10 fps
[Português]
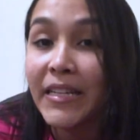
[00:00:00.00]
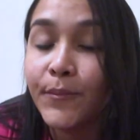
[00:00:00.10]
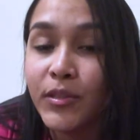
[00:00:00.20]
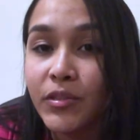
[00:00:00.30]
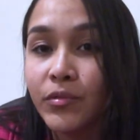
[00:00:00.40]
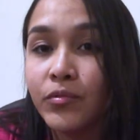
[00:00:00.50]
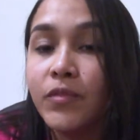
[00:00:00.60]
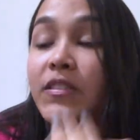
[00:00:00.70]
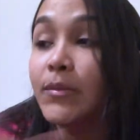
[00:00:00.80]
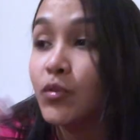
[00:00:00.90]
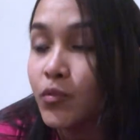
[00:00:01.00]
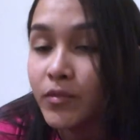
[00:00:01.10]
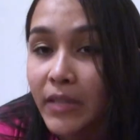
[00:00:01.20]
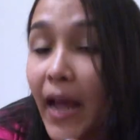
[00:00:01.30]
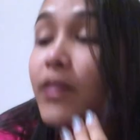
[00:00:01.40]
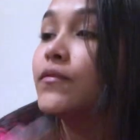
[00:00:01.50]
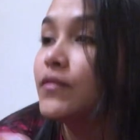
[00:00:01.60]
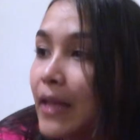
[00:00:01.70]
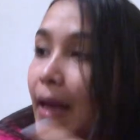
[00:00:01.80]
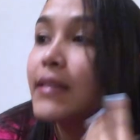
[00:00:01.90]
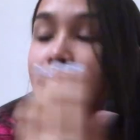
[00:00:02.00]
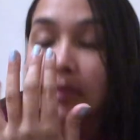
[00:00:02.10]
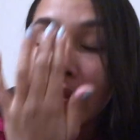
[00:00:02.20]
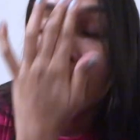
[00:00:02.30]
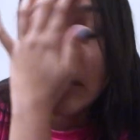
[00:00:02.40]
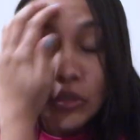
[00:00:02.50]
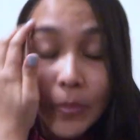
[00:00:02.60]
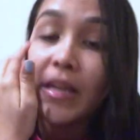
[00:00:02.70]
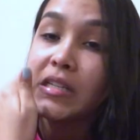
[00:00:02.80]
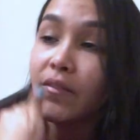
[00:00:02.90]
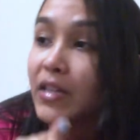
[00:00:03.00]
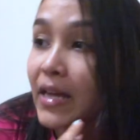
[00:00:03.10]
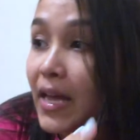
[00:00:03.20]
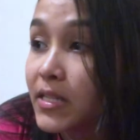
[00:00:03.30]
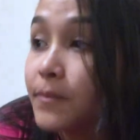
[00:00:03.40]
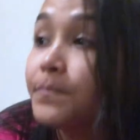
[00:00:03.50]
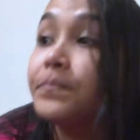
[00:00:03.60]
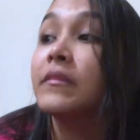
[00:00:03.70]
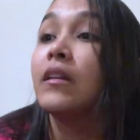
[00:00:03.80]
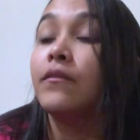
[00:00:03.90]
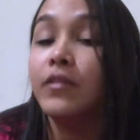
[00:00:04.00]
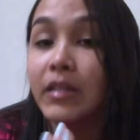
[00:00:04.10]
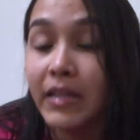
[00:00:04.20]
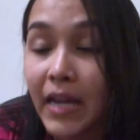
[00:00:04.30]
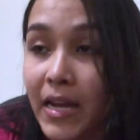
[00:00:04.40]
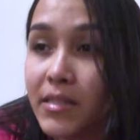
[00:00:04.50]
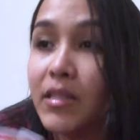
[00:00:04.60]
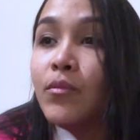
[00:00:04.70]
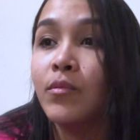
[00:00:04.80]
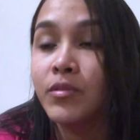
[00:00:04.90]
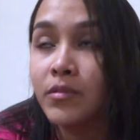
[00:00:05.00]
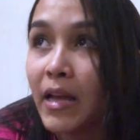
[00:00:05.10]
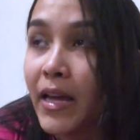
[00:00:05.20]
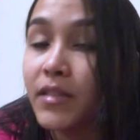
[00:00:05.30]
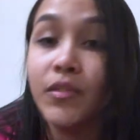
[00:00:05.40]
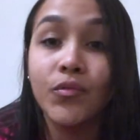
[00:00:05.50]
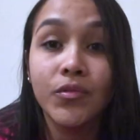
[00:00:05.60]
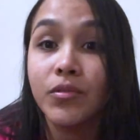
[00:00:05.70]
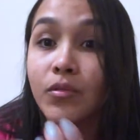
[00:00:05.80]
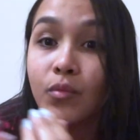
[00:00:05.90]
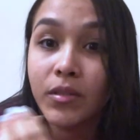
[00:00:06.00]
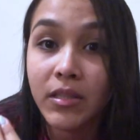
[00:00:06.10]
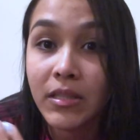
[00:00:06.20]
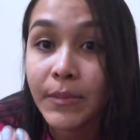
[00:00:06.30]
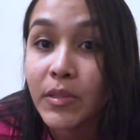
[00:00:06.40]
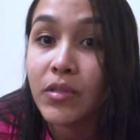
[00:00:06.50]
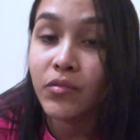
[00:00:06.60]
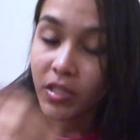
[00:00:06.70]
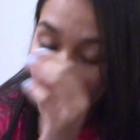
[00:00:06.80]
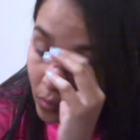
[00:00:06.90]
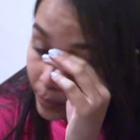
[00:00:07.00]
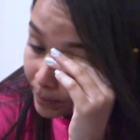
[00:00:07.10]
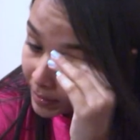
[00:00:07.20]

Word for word: depois disso tudo, fizemos o contrato, fui lá, assinei e tal, peguei a chave da casa. Fui lá na casa, dei um outro olhada, vi quantos, quantas lâmpadas eu tinha que comprar pra